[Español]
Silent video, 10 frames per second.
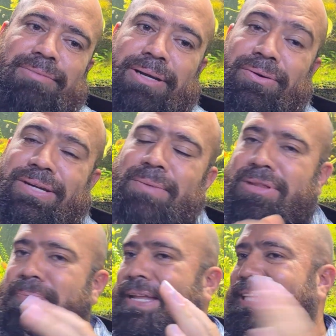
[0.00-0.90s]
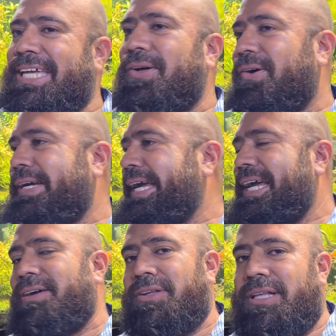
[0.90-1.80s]
pero ya hemos aprendido que
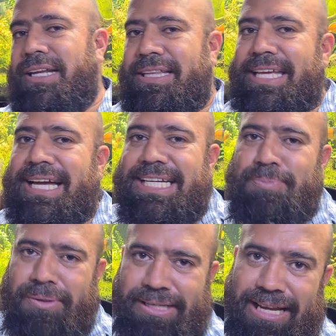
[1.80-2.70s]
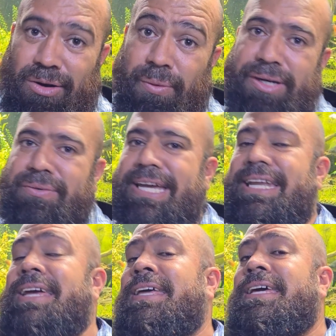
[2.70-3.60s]
cuando te critican es porque algo bueno
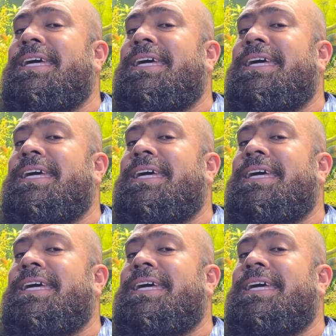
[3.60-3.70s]
viene.